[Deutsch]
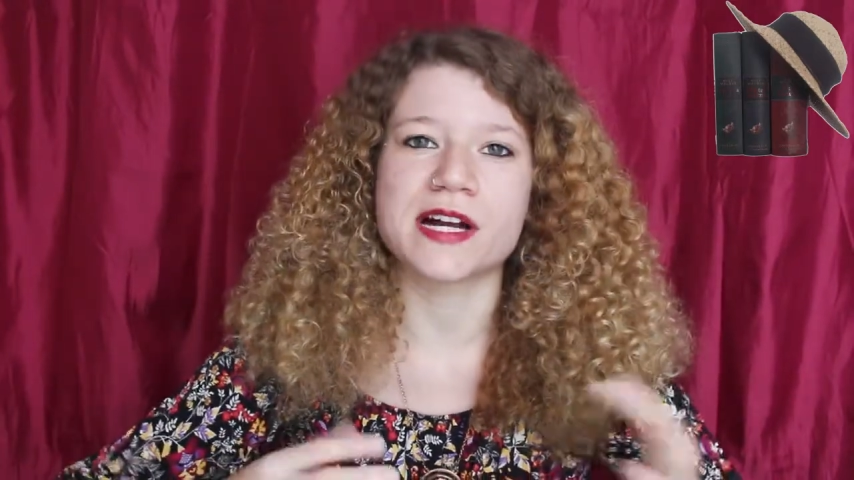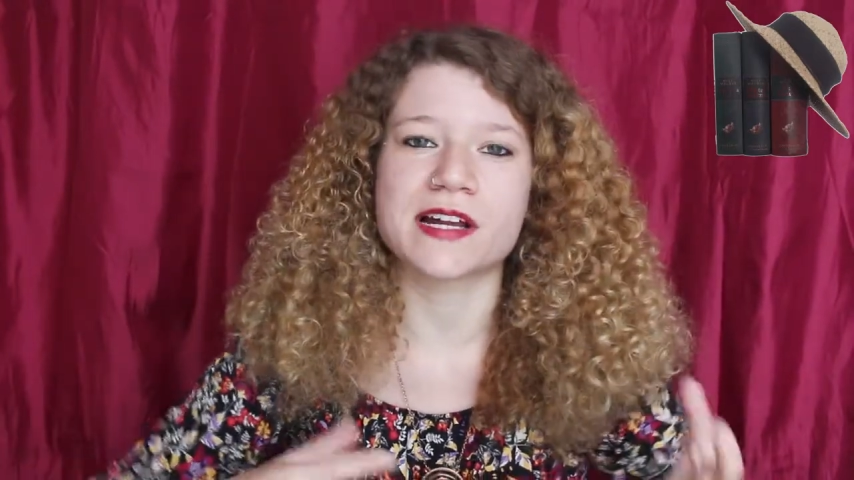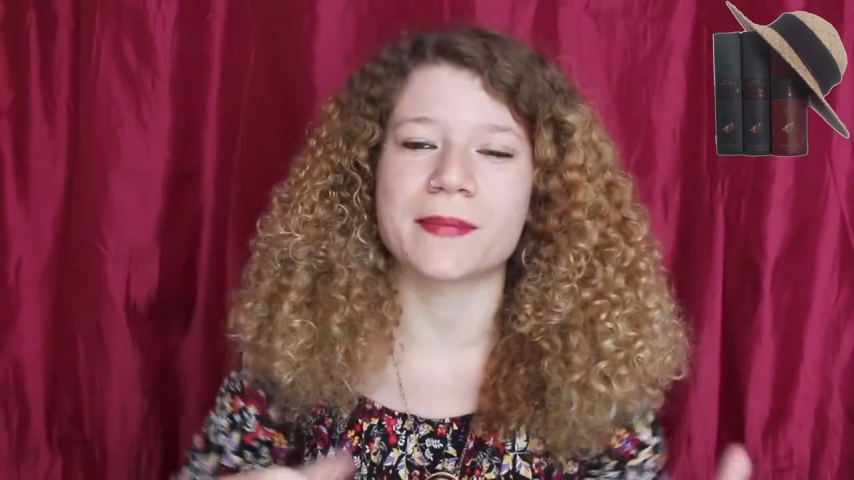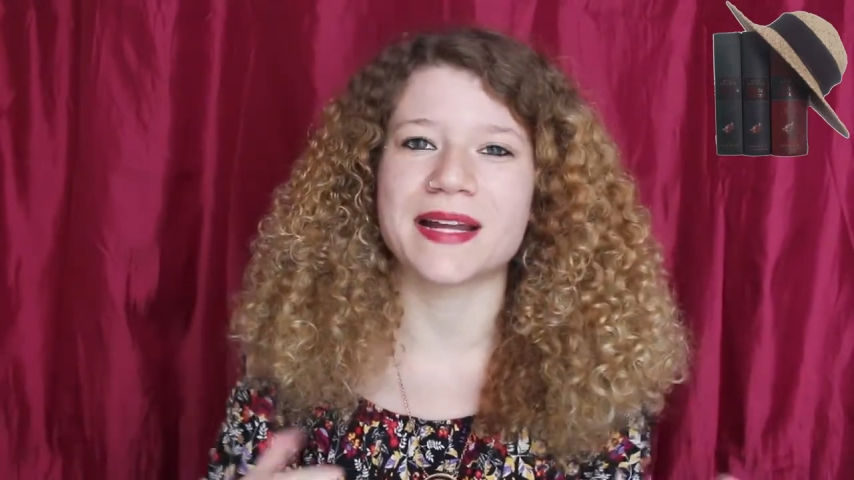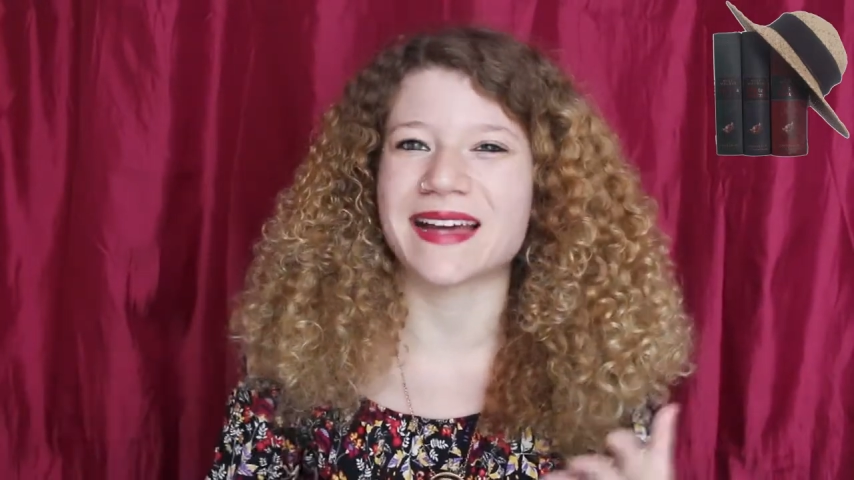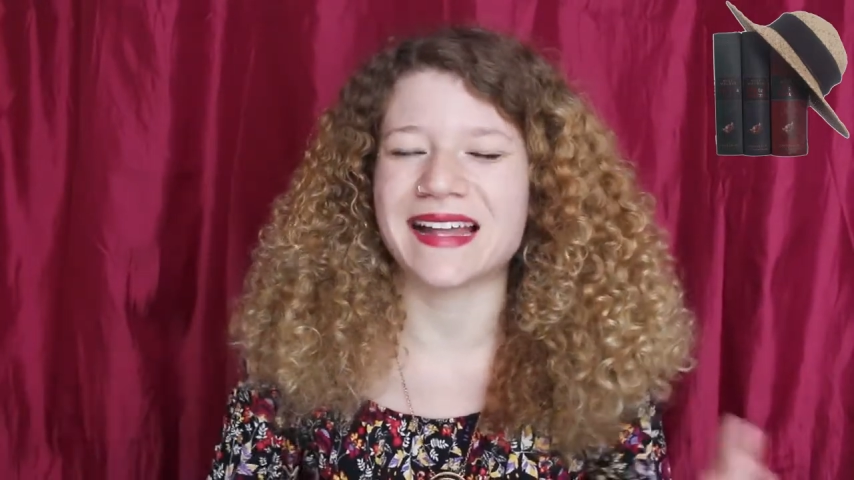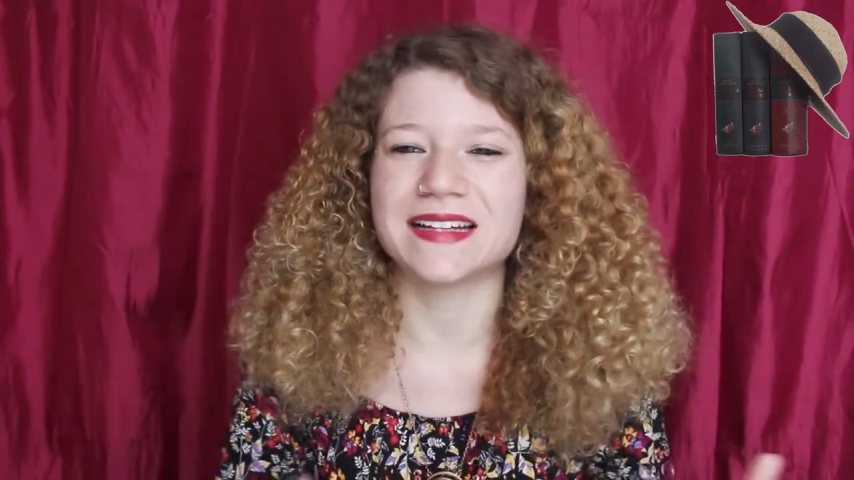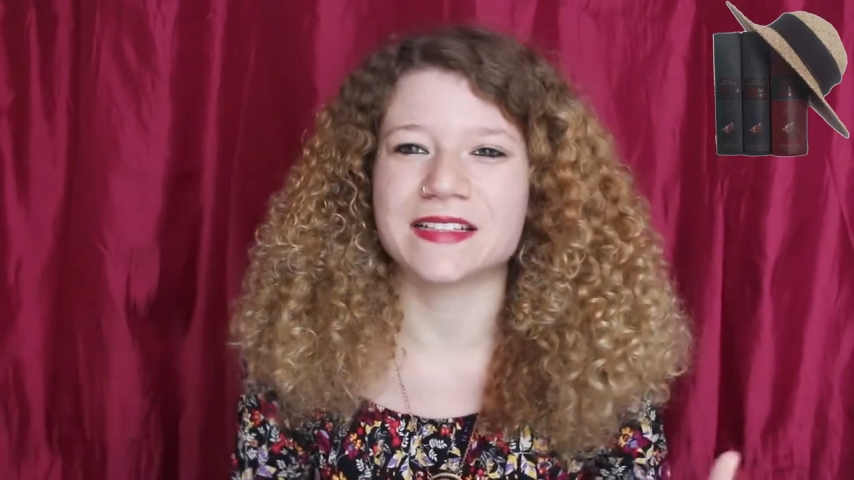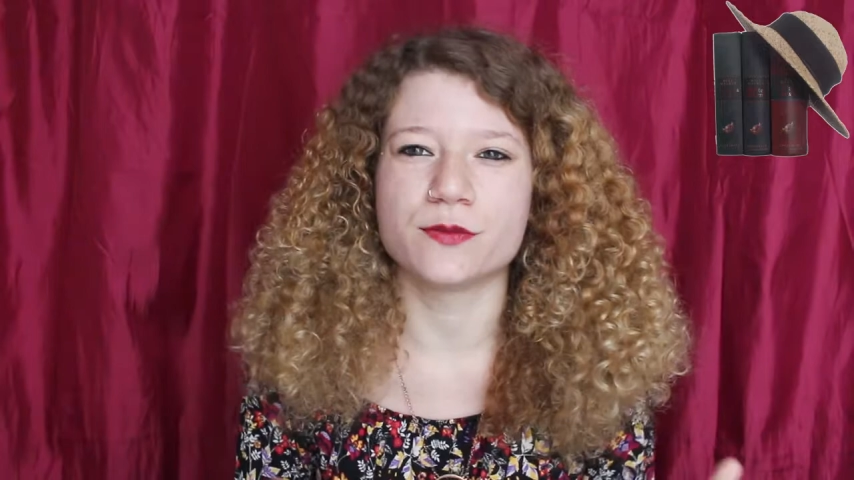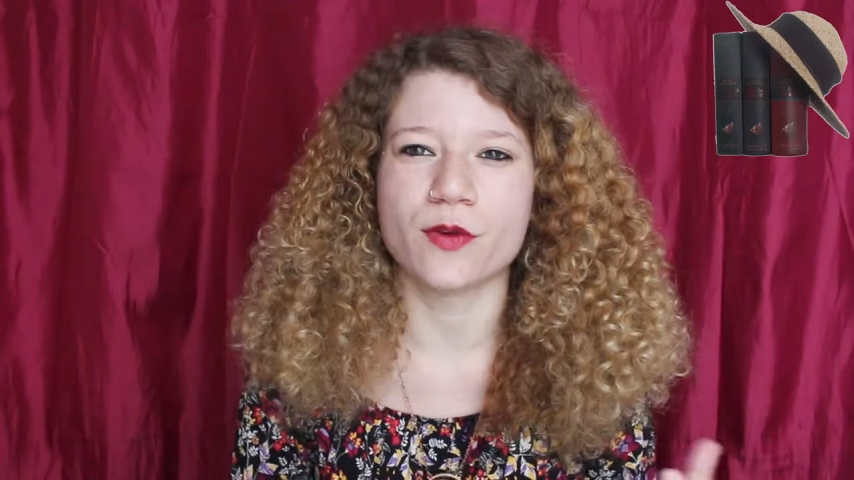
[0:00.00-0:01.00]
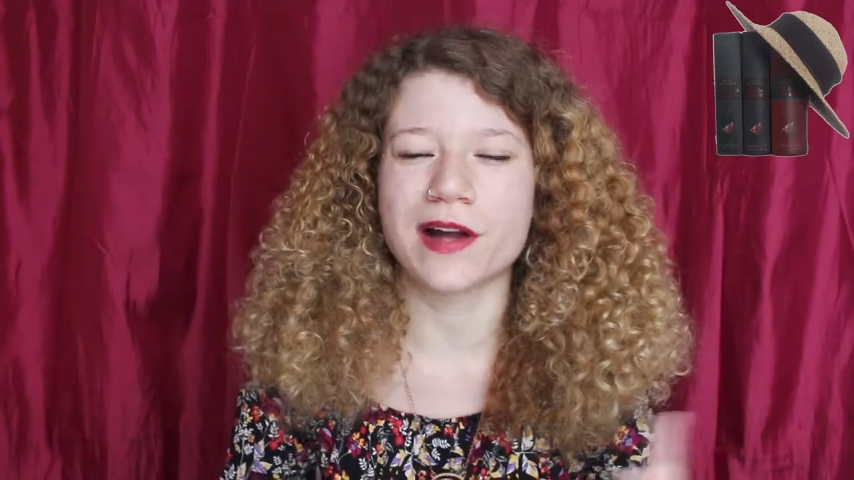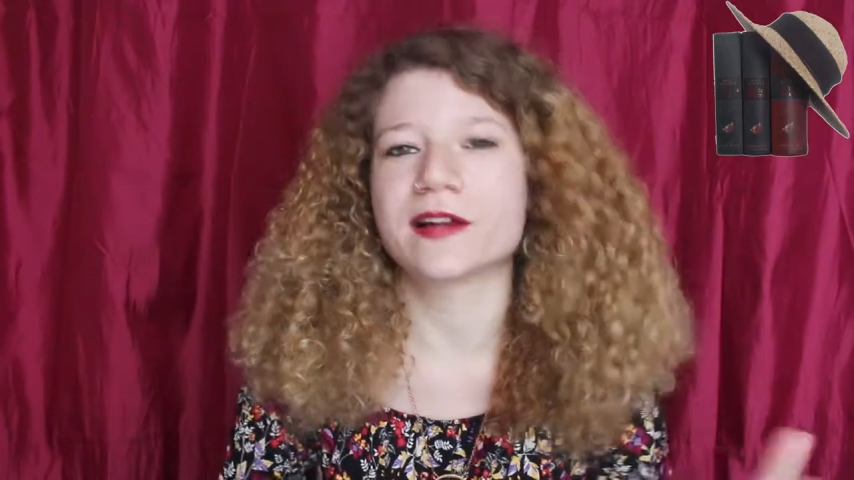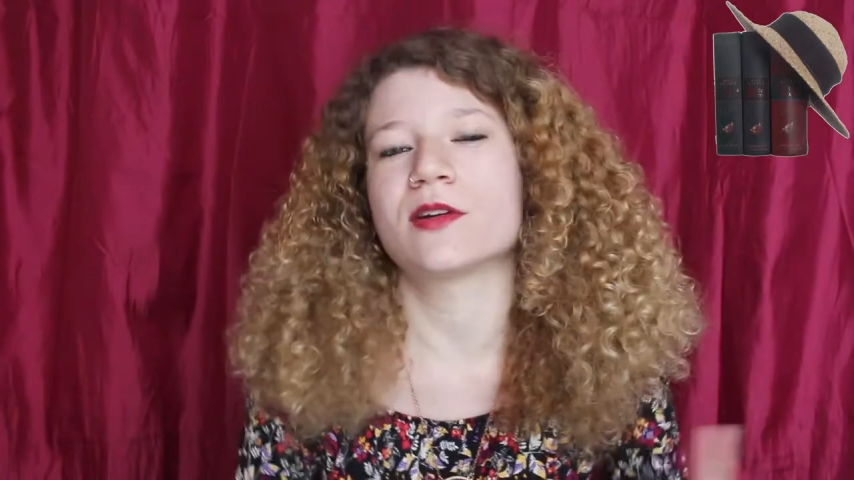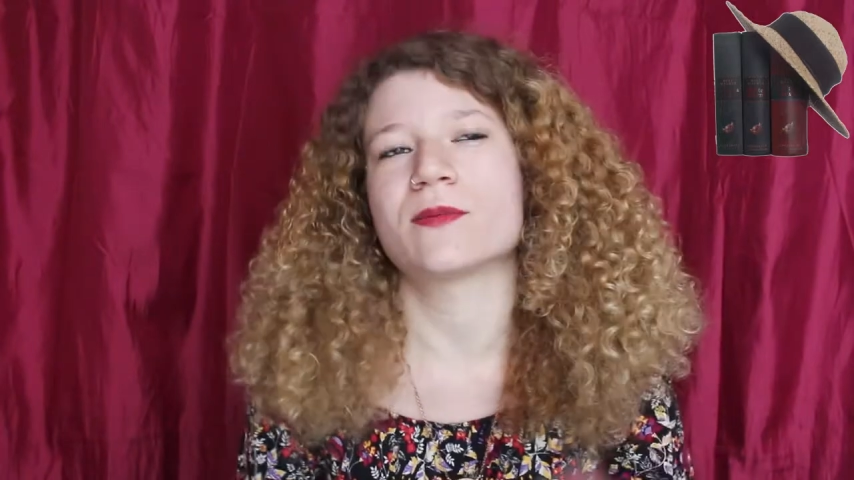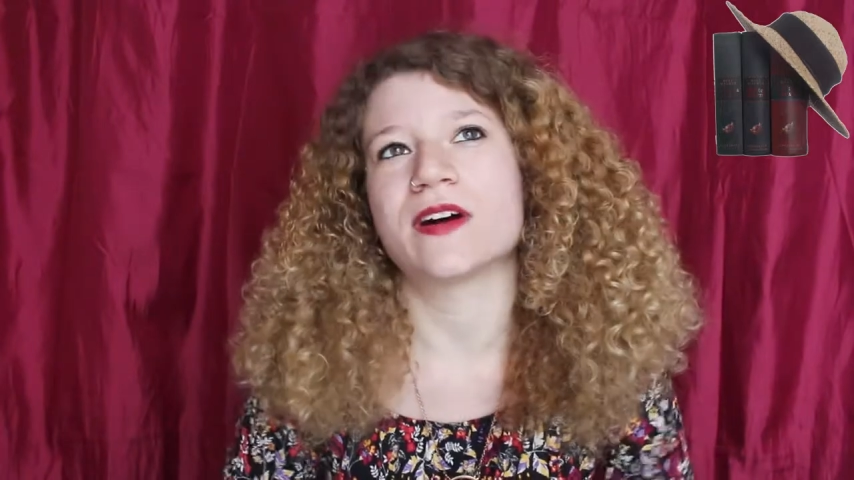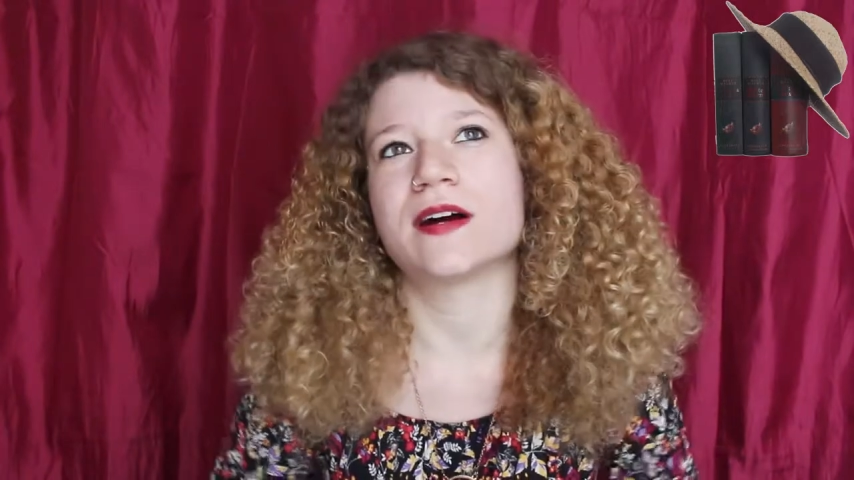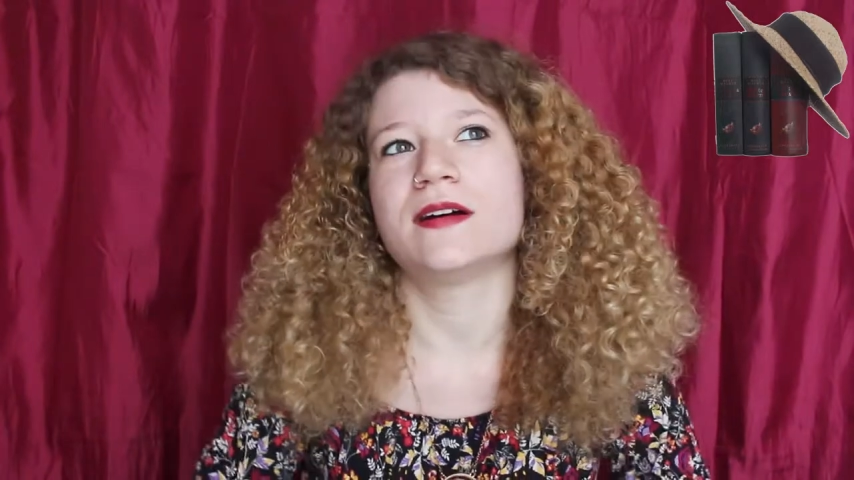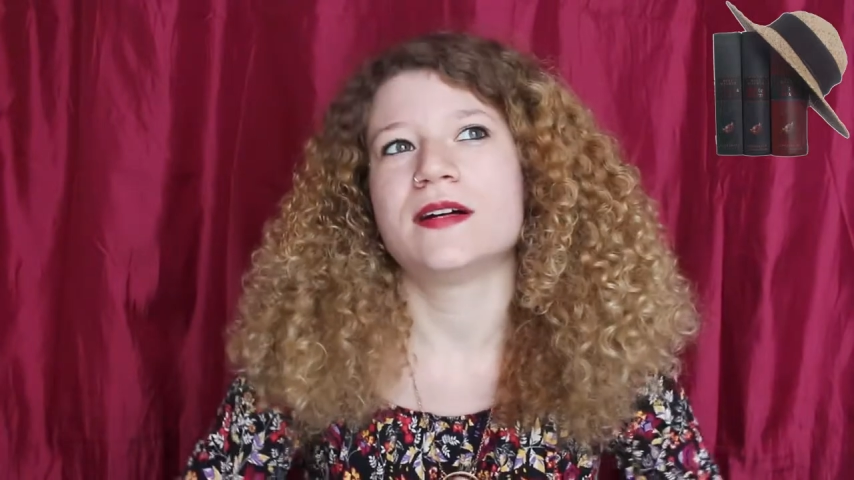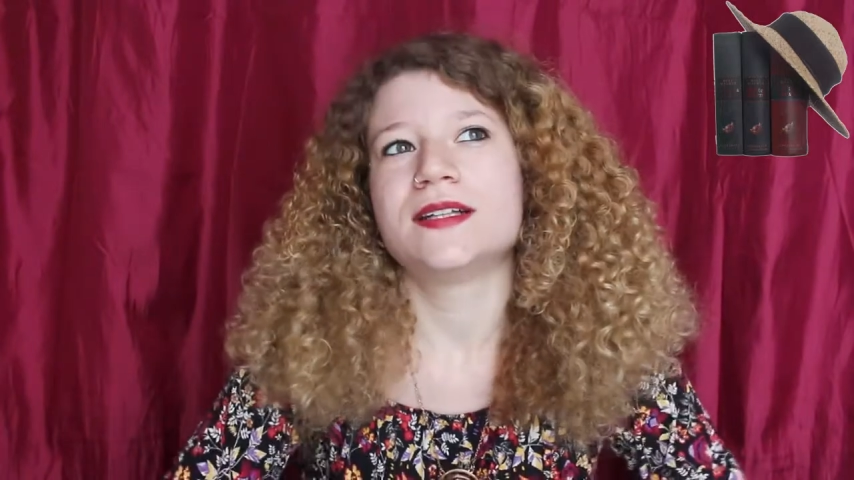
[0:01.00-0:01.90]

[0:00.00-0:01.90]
allgemein relativ voreingenommen war.